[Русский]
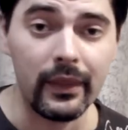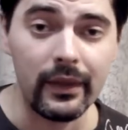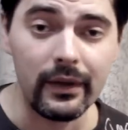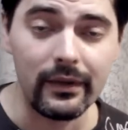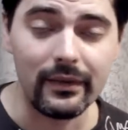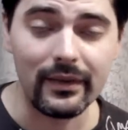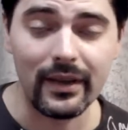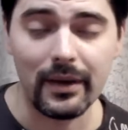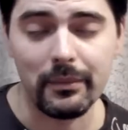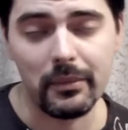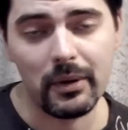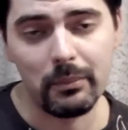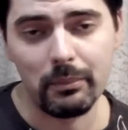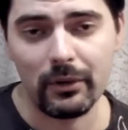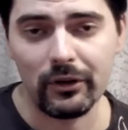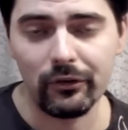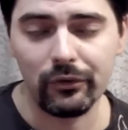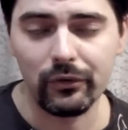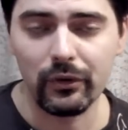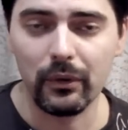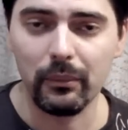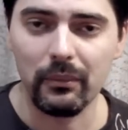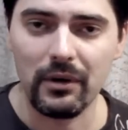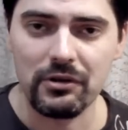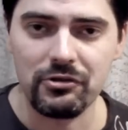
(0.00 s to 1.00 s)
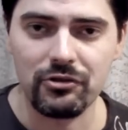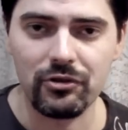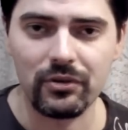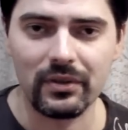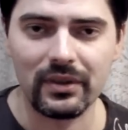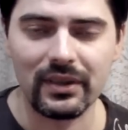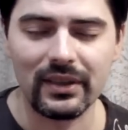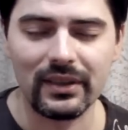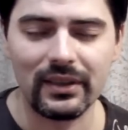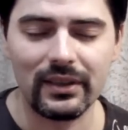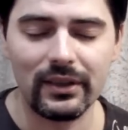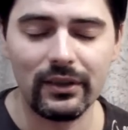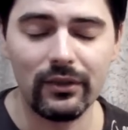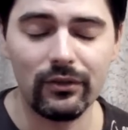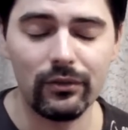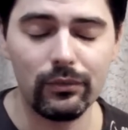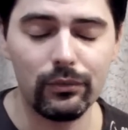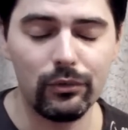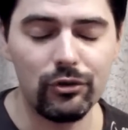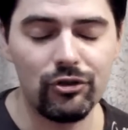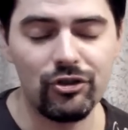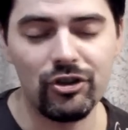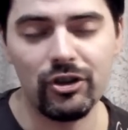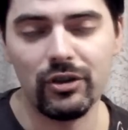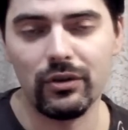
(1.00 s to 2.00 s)
самое простое мажорное
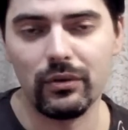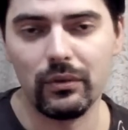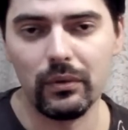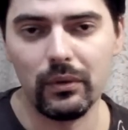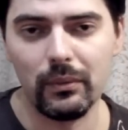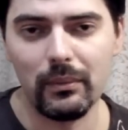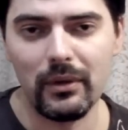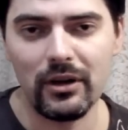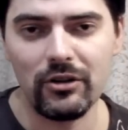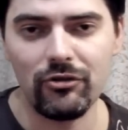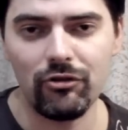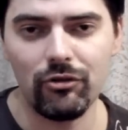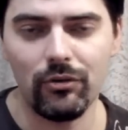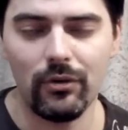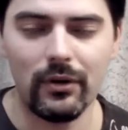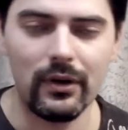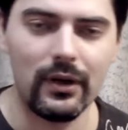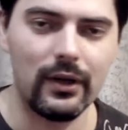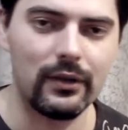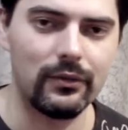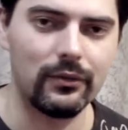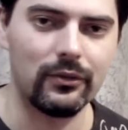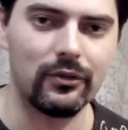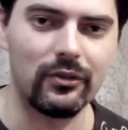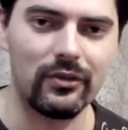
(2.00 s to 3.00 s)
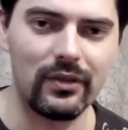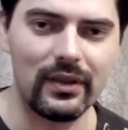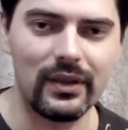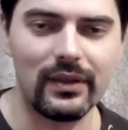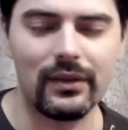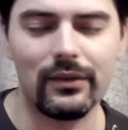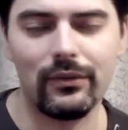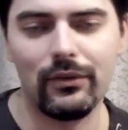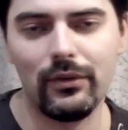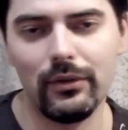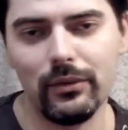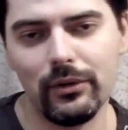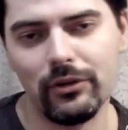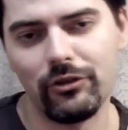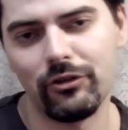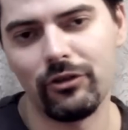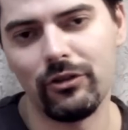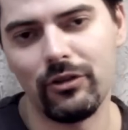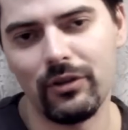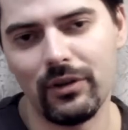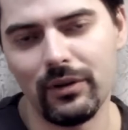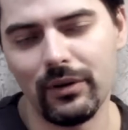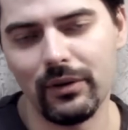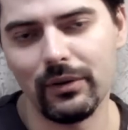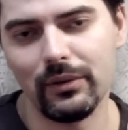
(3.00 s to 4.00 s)
трезвучие, до мажор, оно ну, состоит всего лишь из
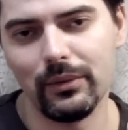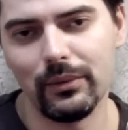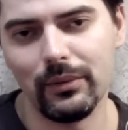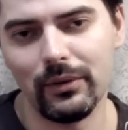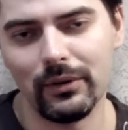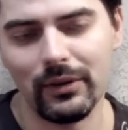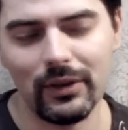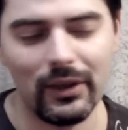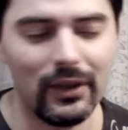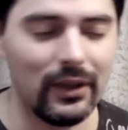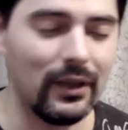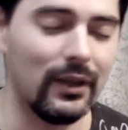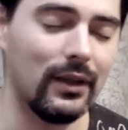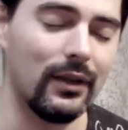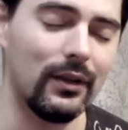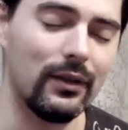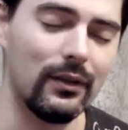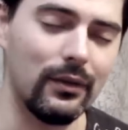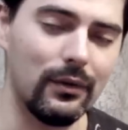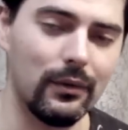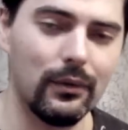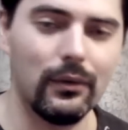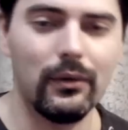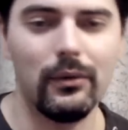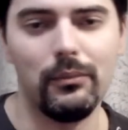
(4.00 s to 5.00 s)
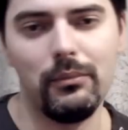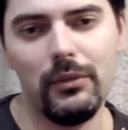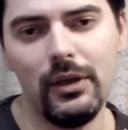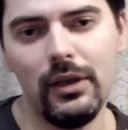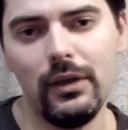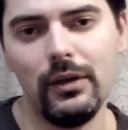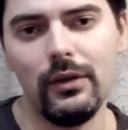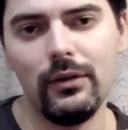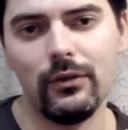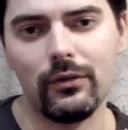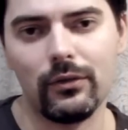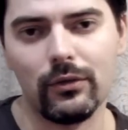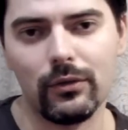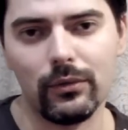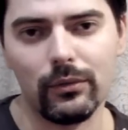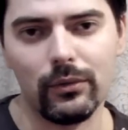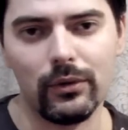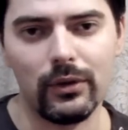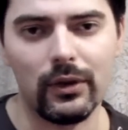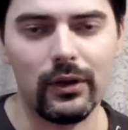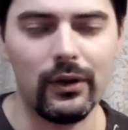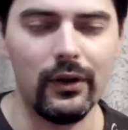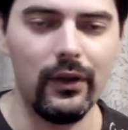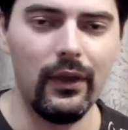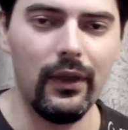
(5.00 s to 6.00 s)
трех нот, до, ми и
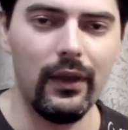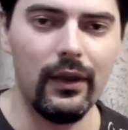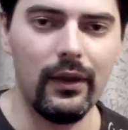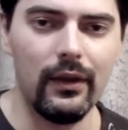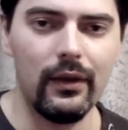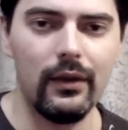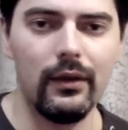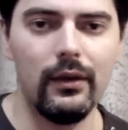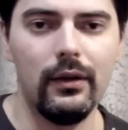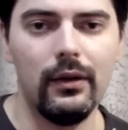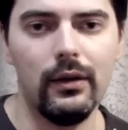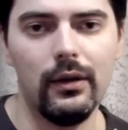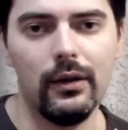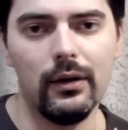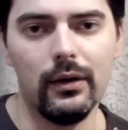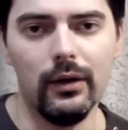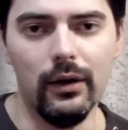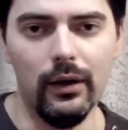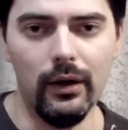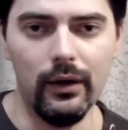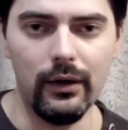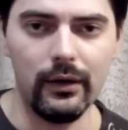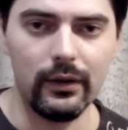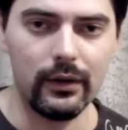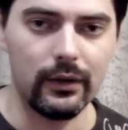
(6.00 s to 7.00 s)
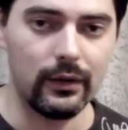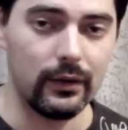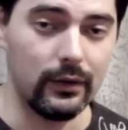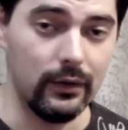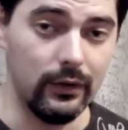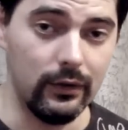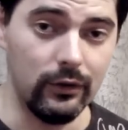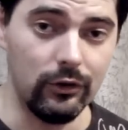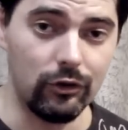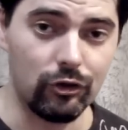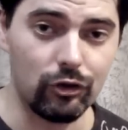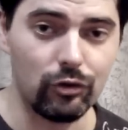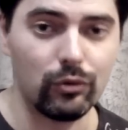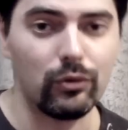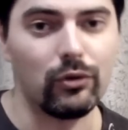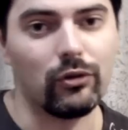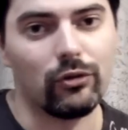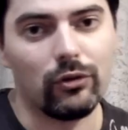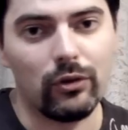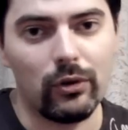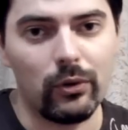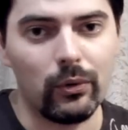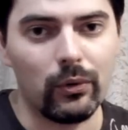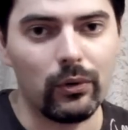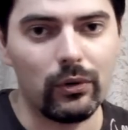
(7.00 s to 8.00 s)
соль. И э, еще
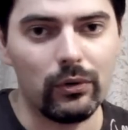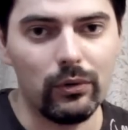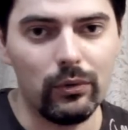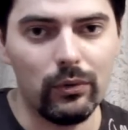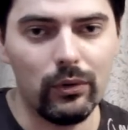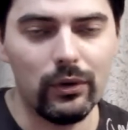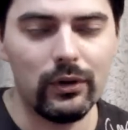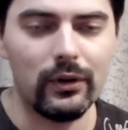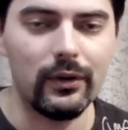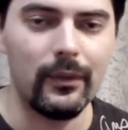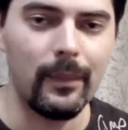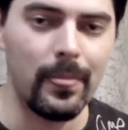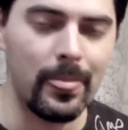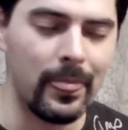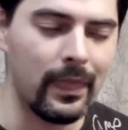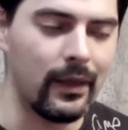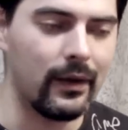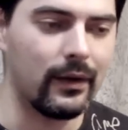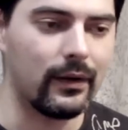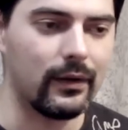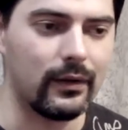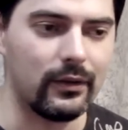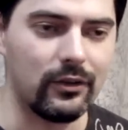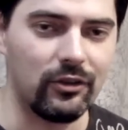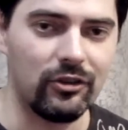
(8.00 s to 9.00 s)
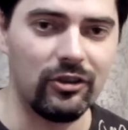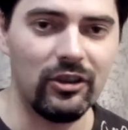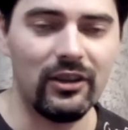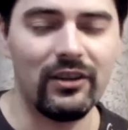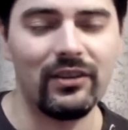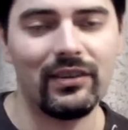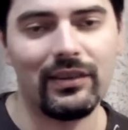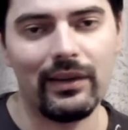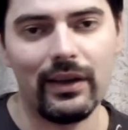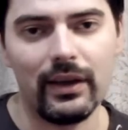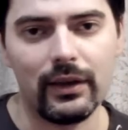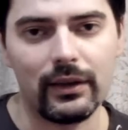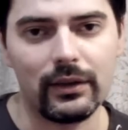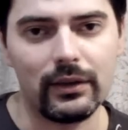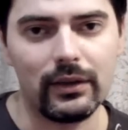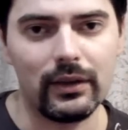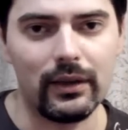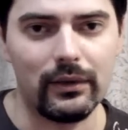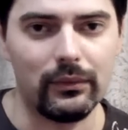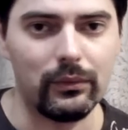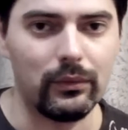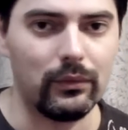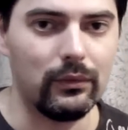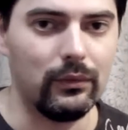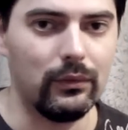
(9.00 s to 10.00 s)
из трех нот через
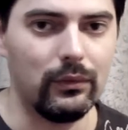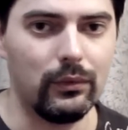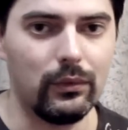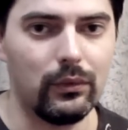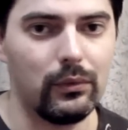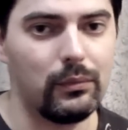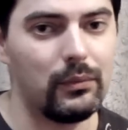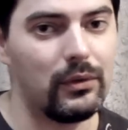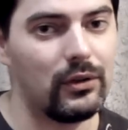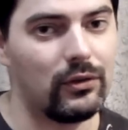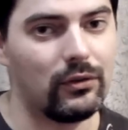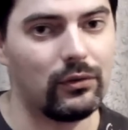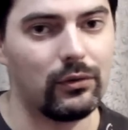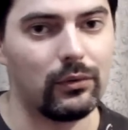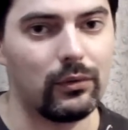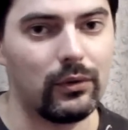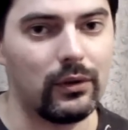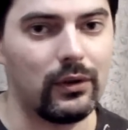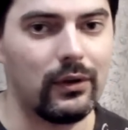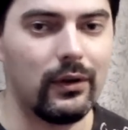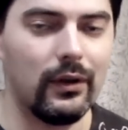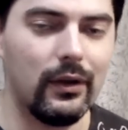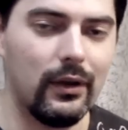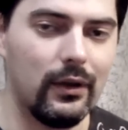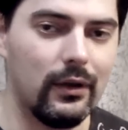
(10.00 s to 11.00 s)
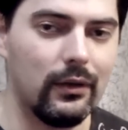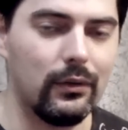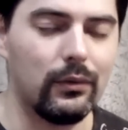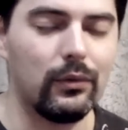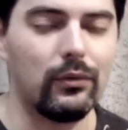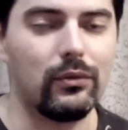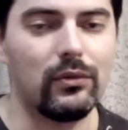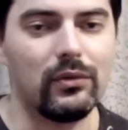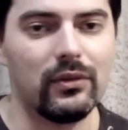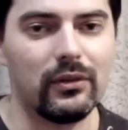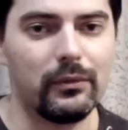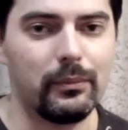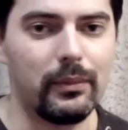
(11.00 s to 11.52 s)
октаву до ми соль. То есть у нас